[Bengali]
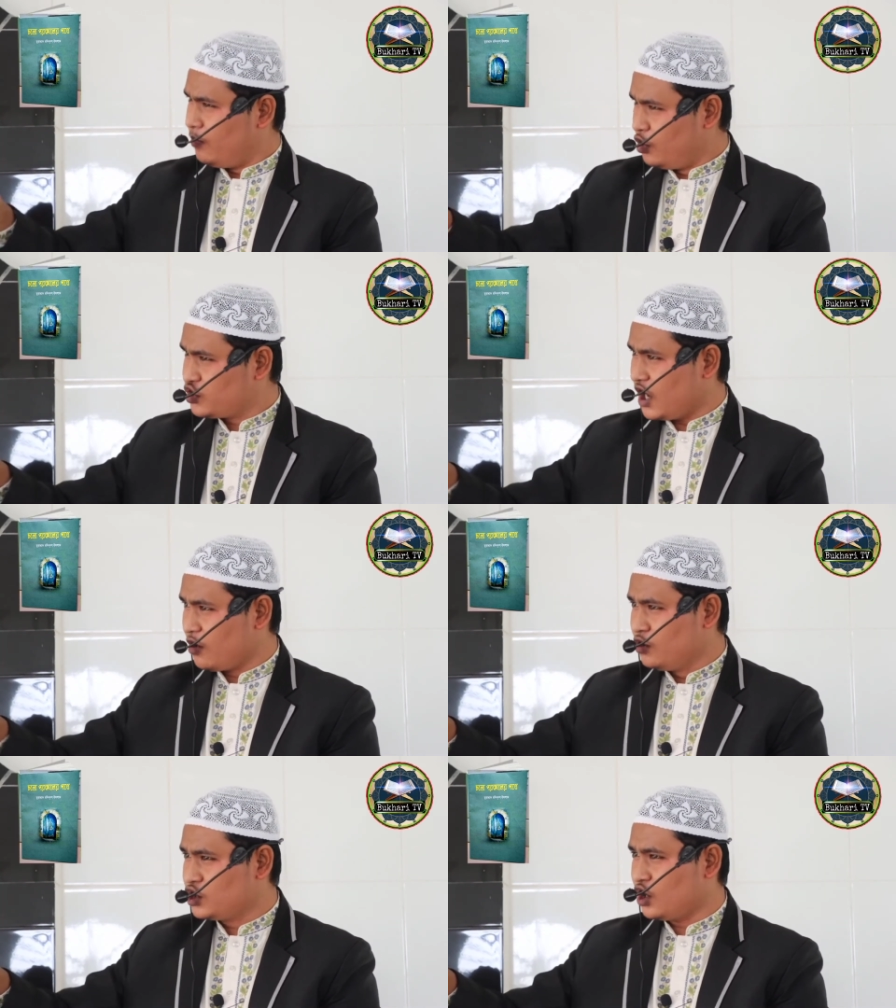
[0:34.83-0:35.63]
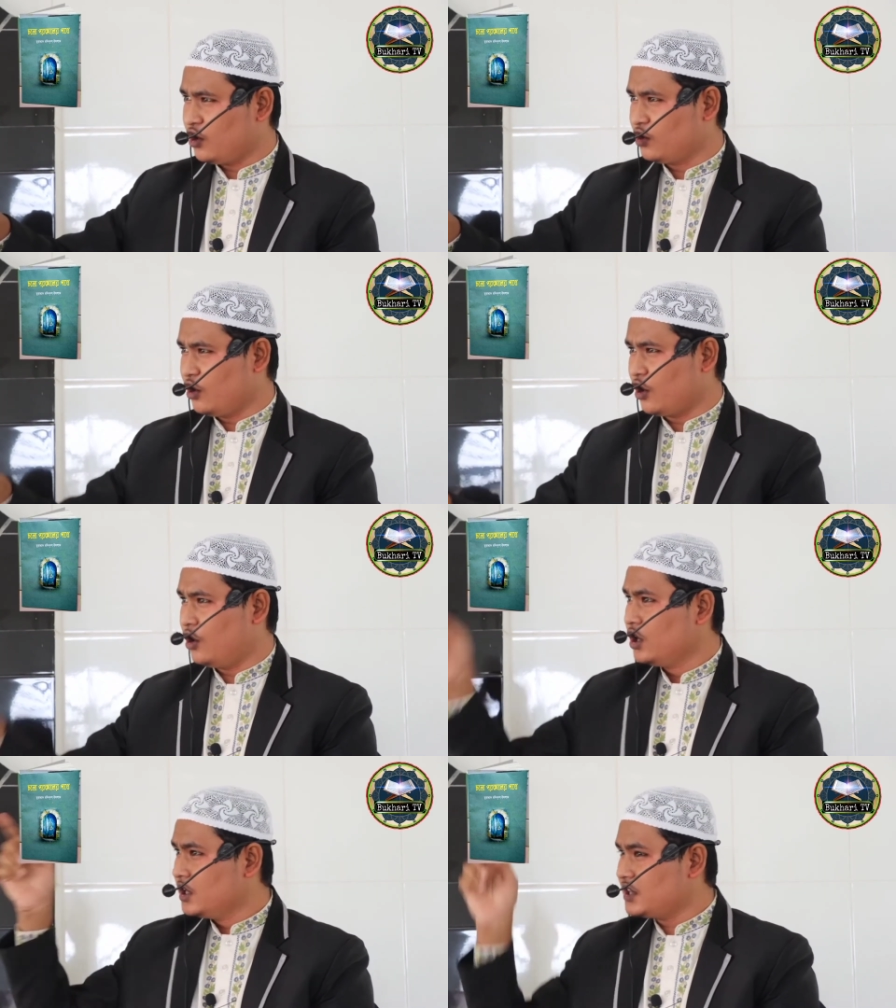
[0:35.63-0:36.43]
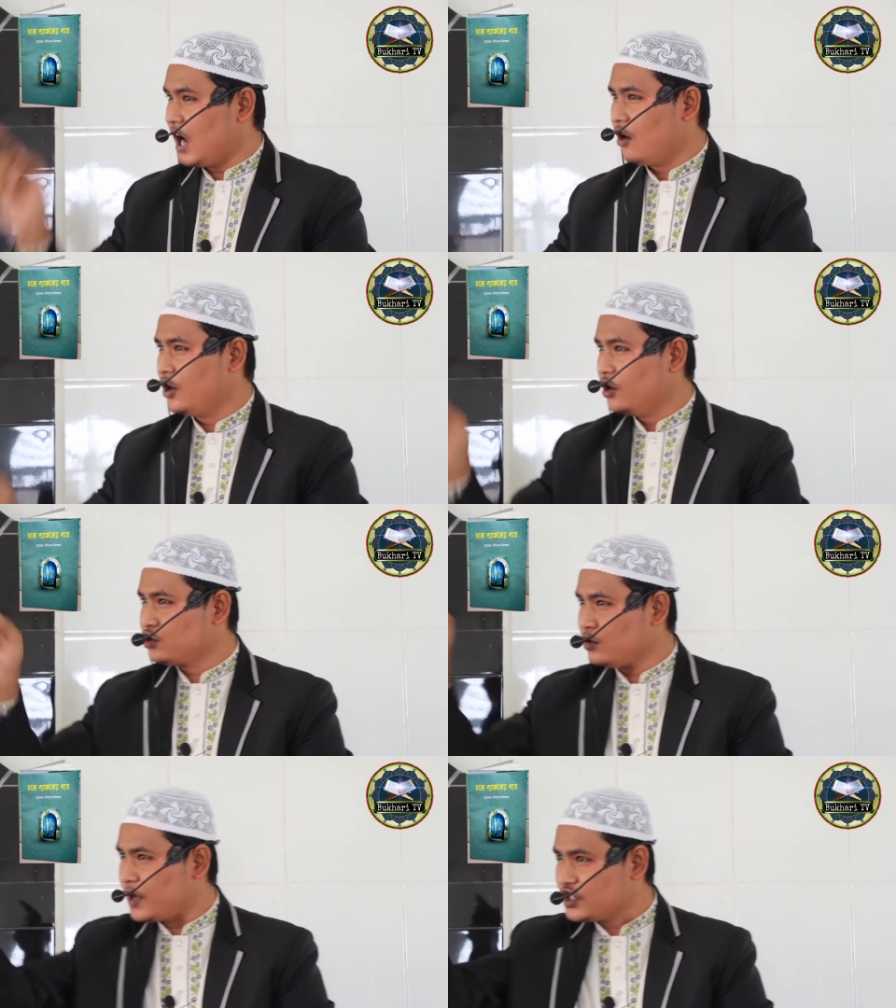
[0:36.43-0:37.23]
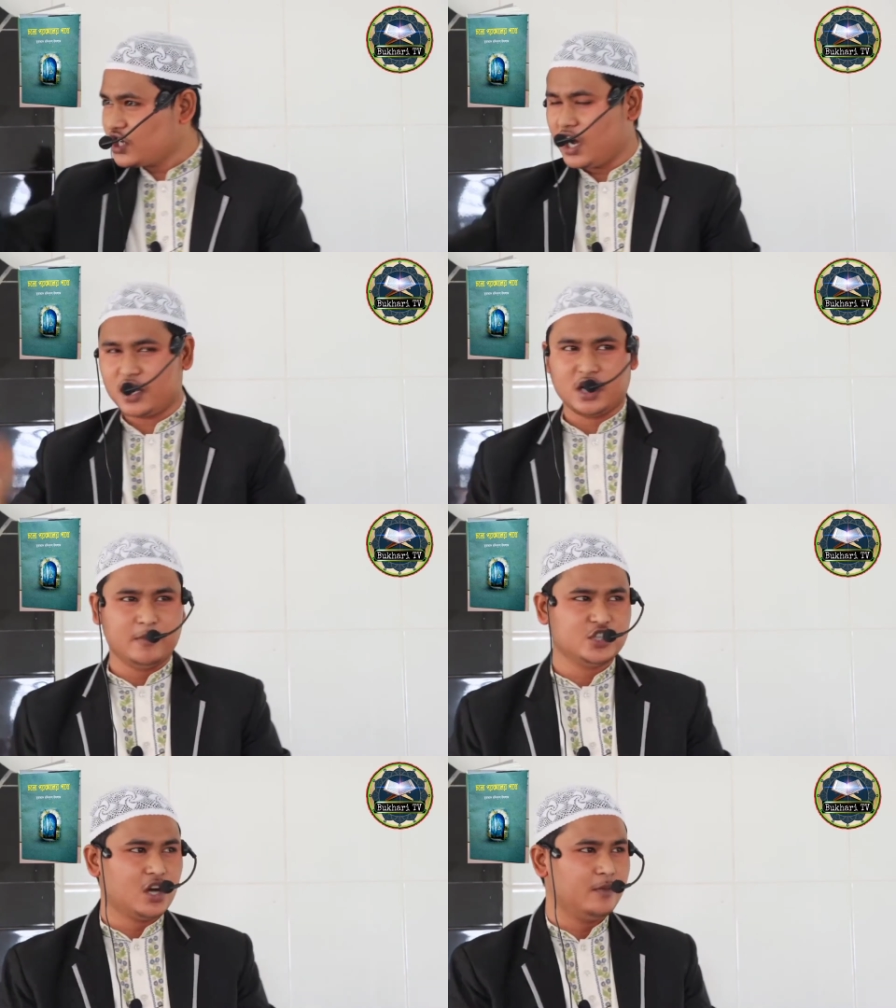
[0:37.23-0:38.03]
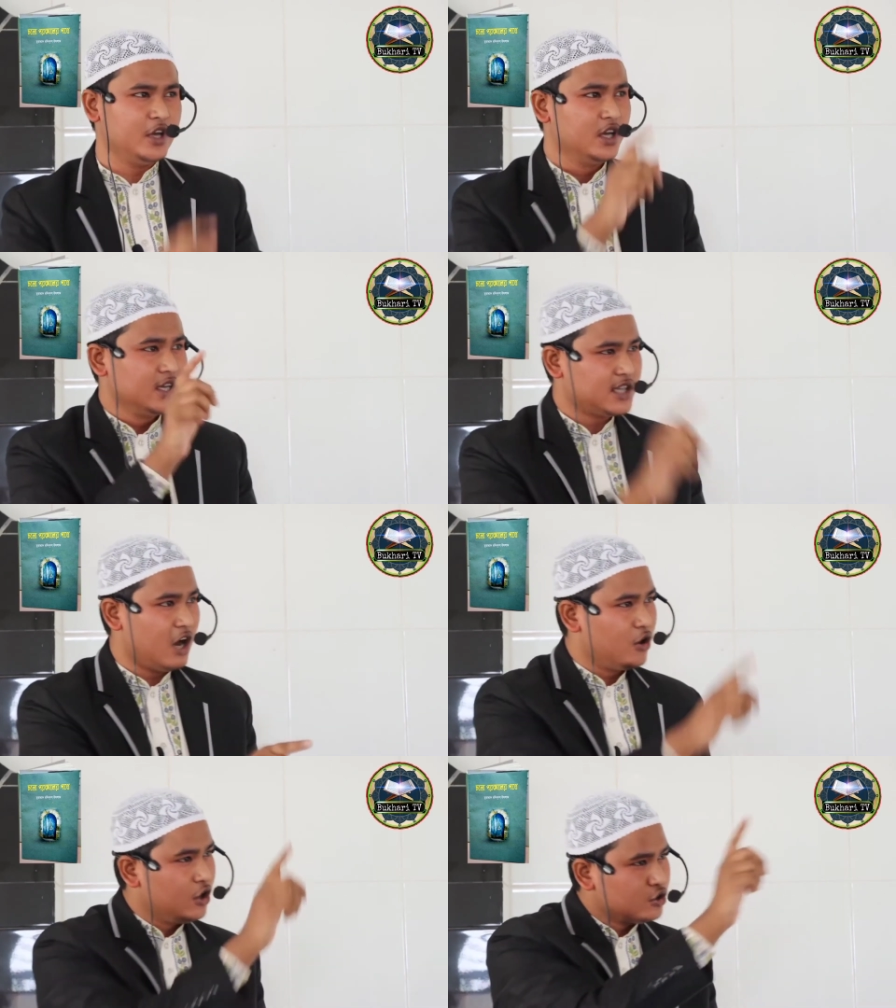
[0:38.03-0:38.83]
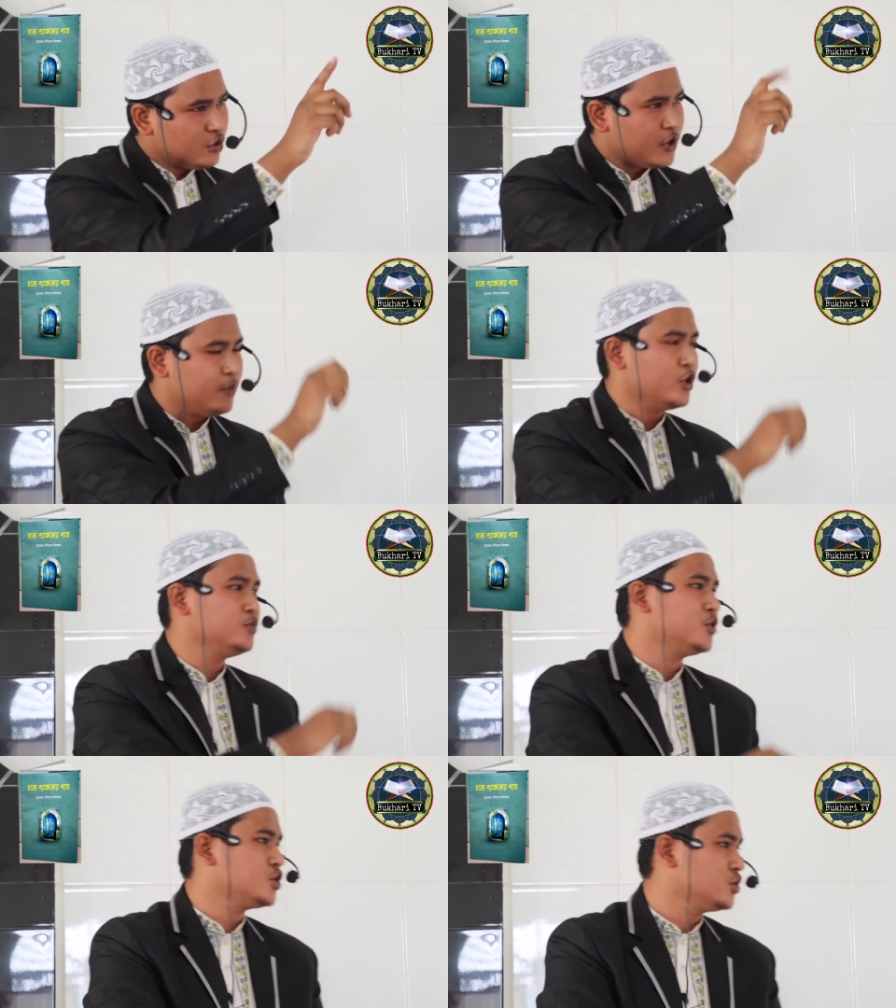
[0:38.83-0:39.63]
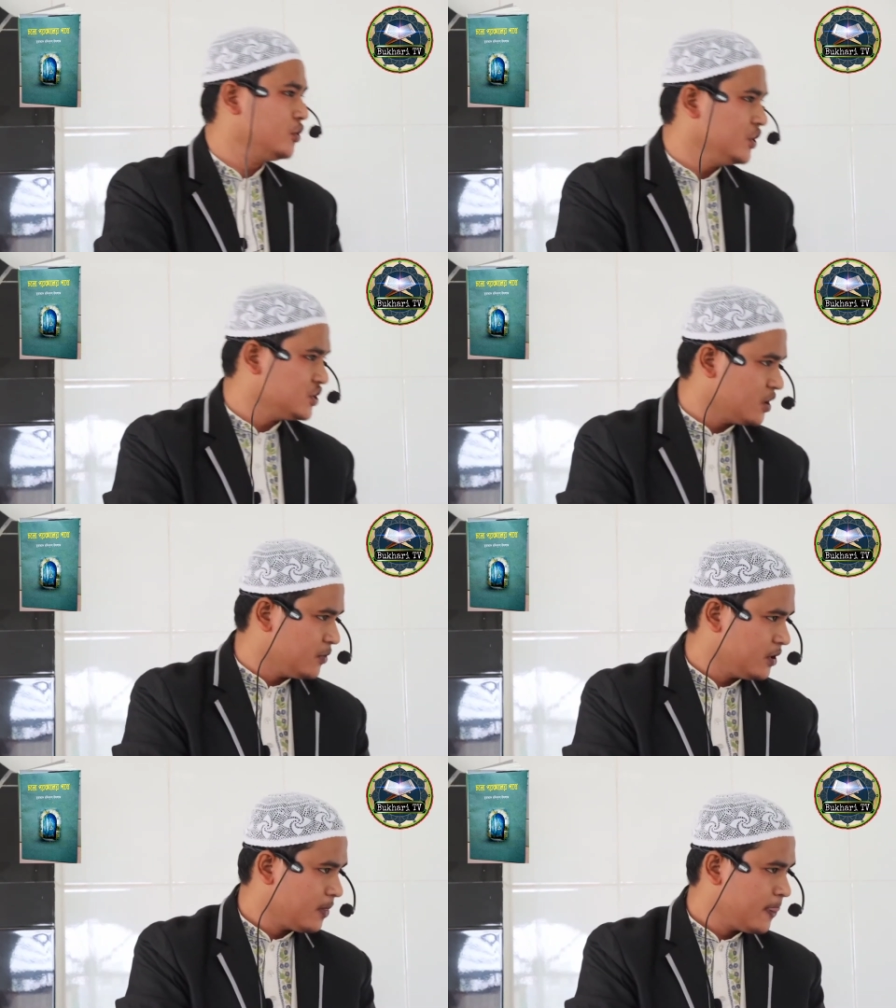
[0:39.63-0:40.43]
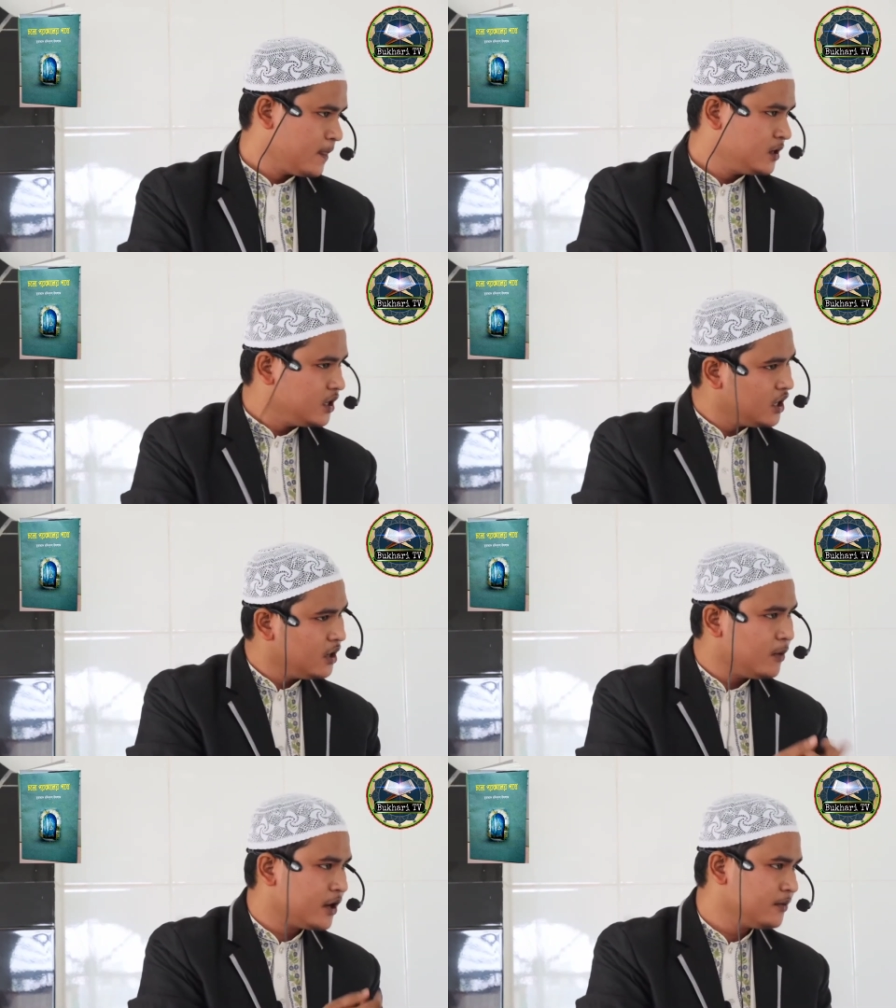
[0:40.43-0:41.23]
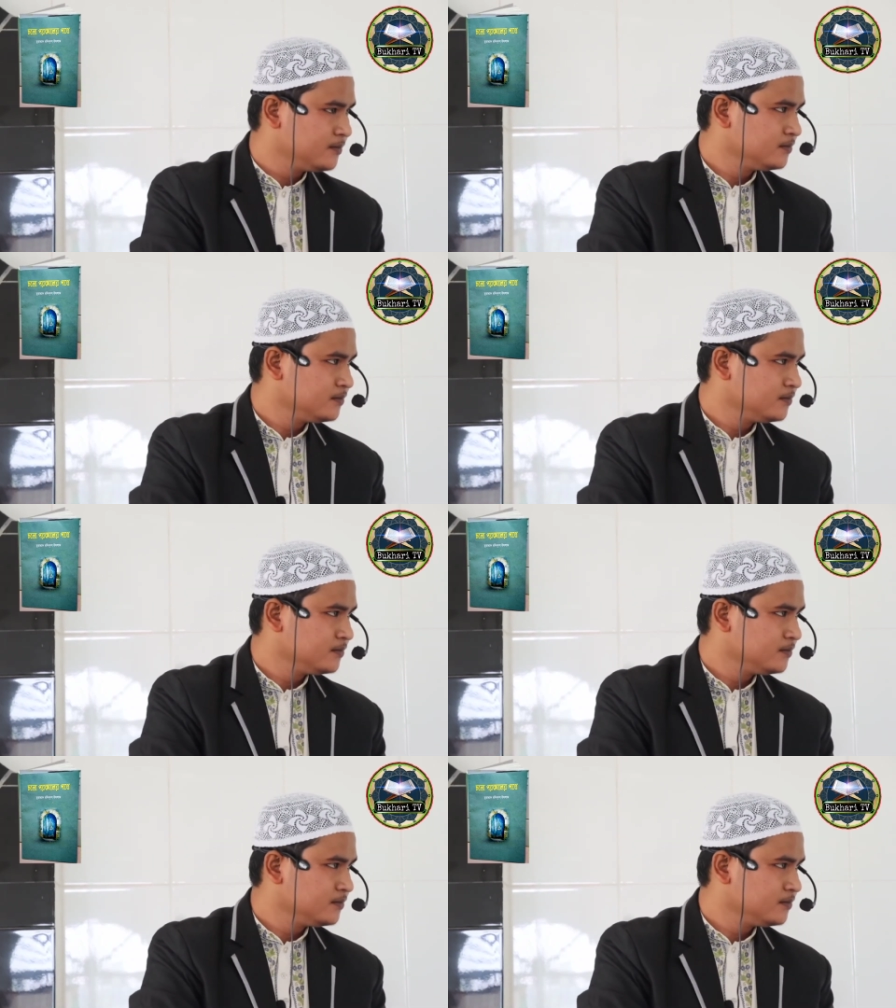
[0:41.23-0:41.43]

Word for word: মুসার অনুসরণ করো তাহলেও তোমরা জাহান নামে যাবে তাহলেও তোমরা পদভ্রষ্ট হয়ে যাবে নেন এবার